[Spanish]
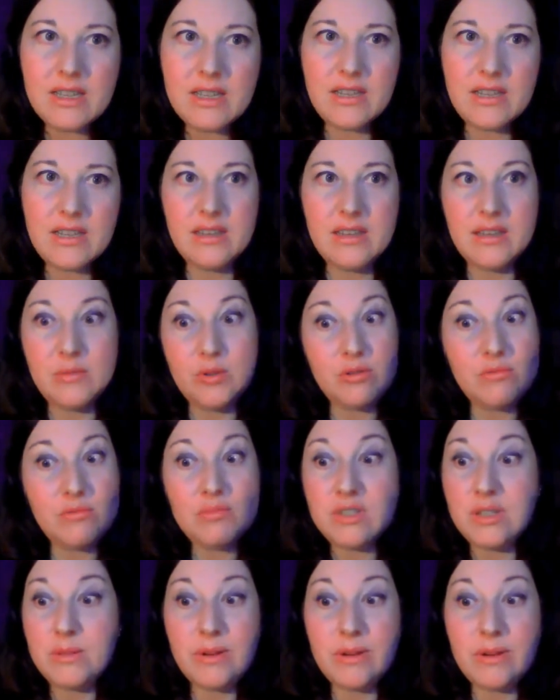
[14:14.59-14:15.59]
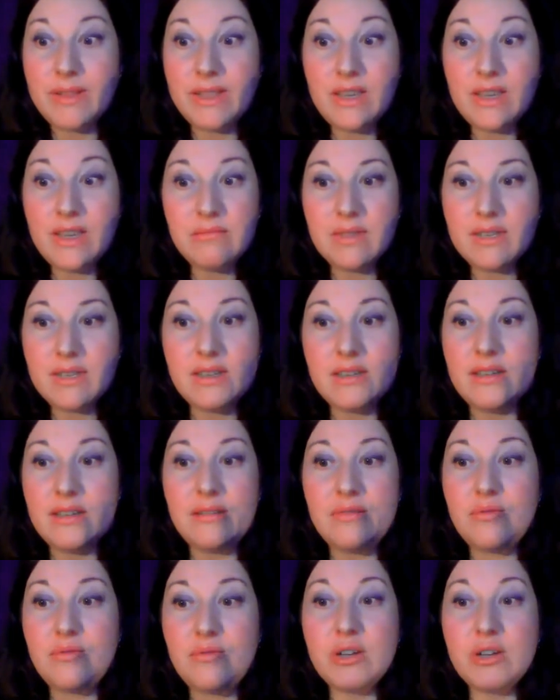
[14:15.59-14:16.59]
Y bueno, simplemente
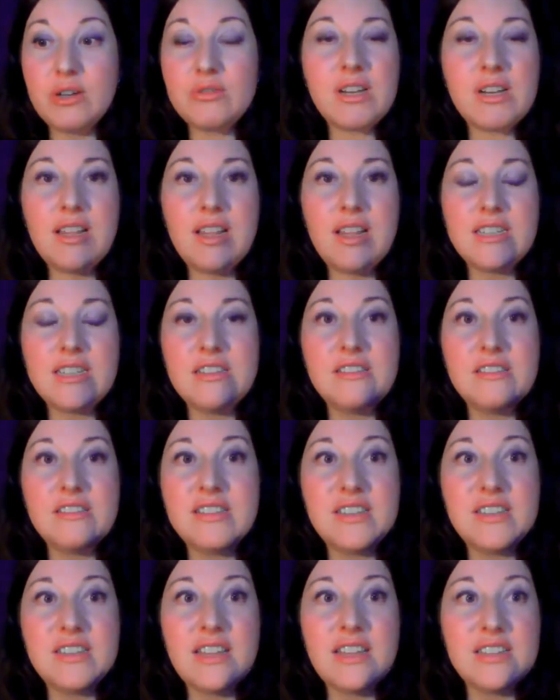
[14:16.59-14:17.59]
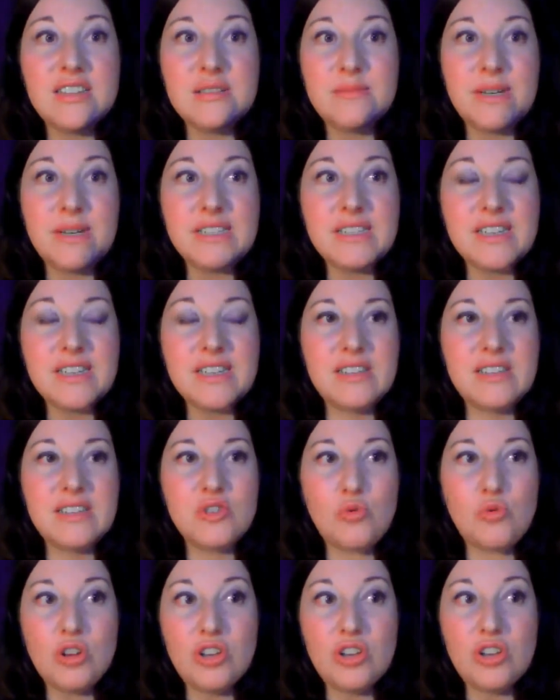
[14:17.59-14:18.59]
eh, fue otra de las necesidades más que
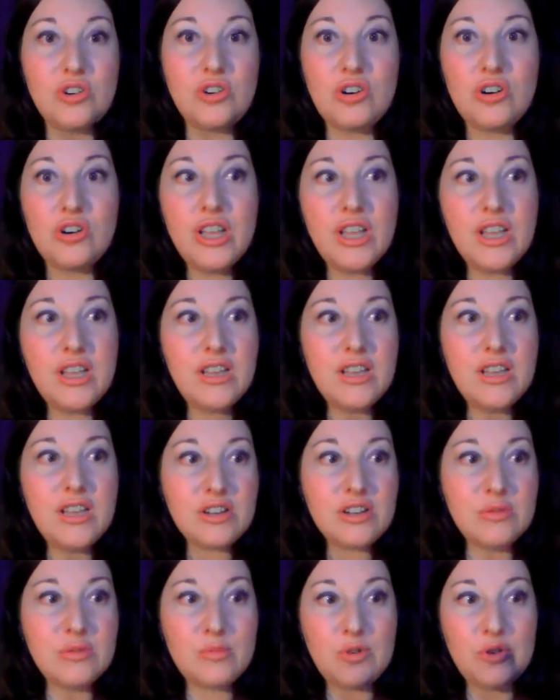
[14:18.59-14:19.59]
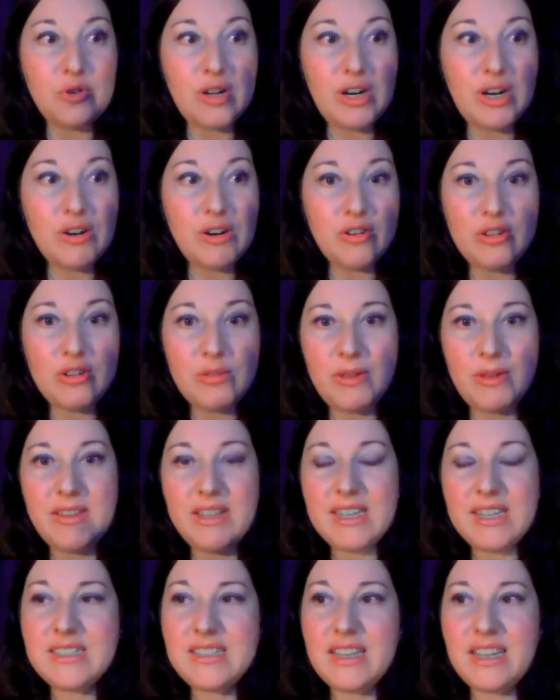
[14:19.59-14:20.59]
surgió como a lo largo de mi
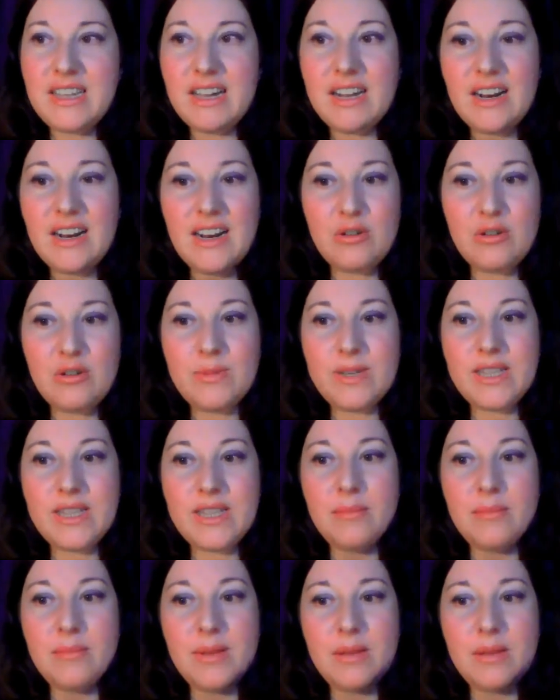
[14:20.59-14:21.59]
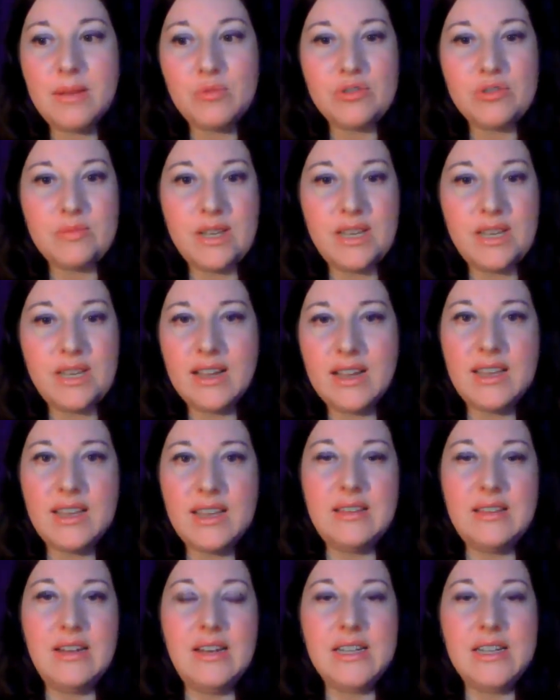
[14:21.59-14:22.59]
vida hasta llegar a la aromaterapia, pues veía
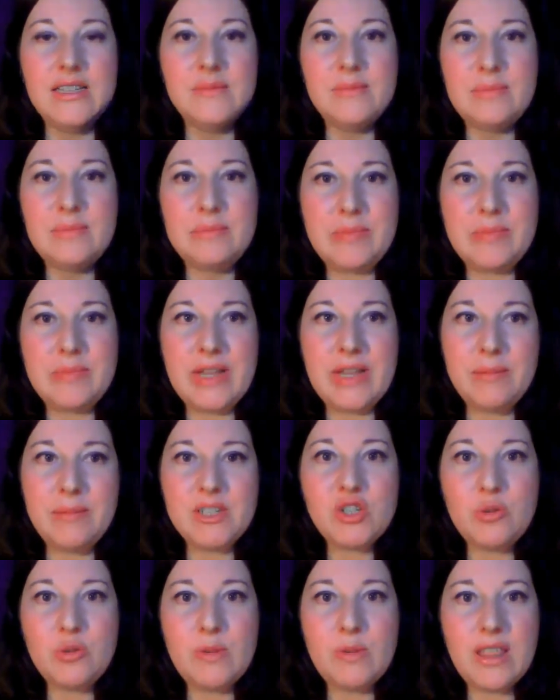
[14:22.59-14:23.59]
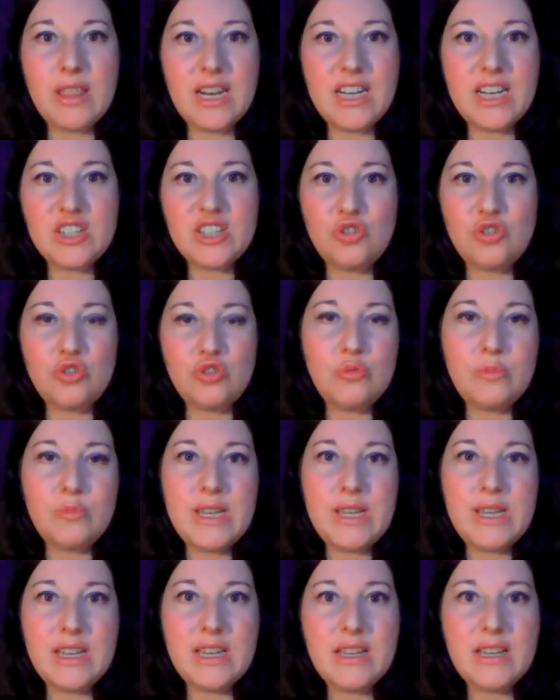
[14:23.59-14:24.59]
que las cremas comerciales no
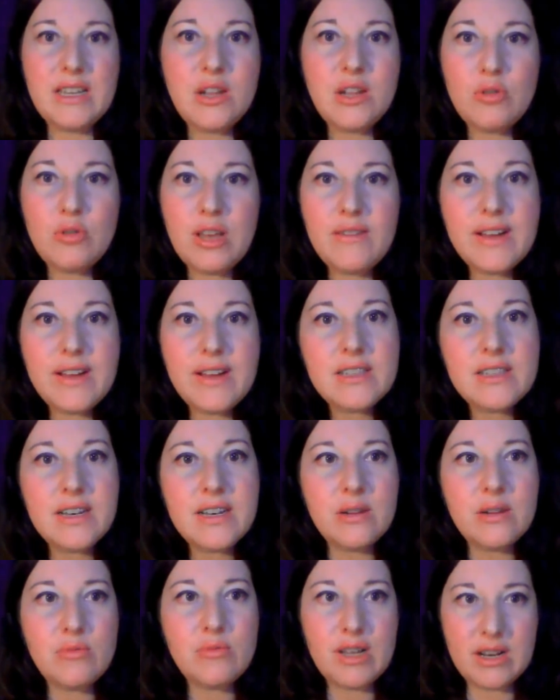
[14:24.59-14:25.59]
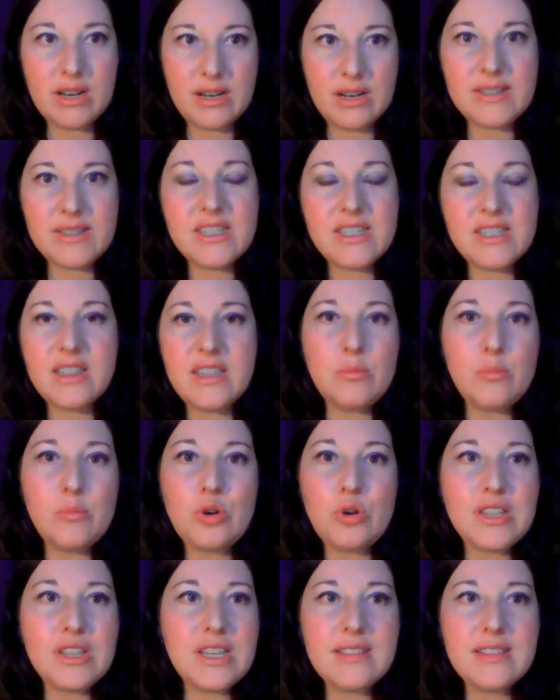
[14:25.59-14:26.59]
me ayudaban, tenía un acné bastante
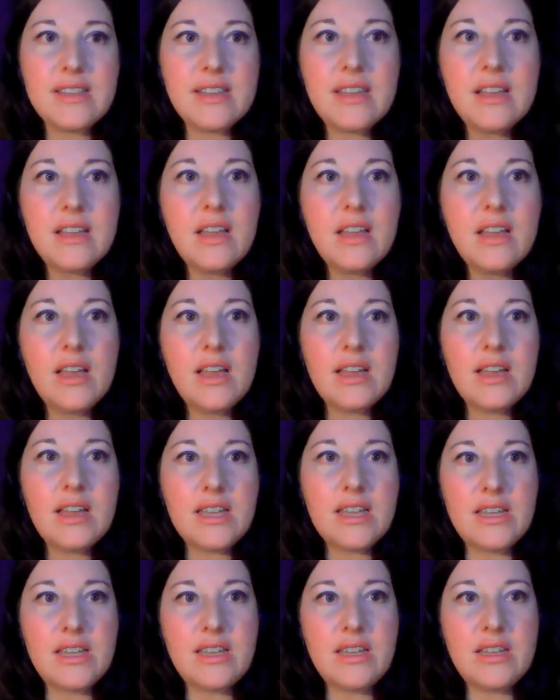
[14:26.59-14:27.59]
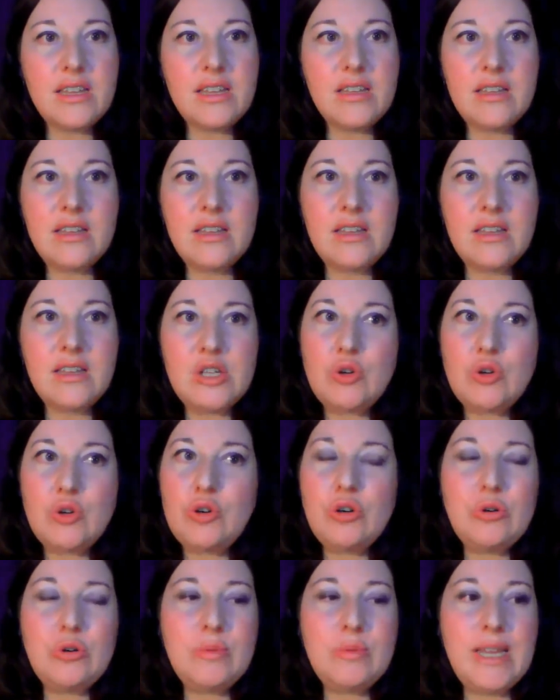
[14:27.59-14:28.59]
importante y
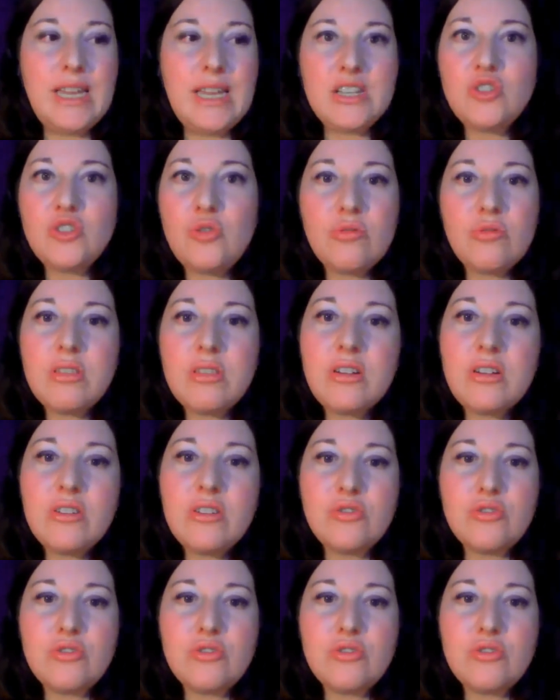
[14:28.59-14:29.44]
no veía solución.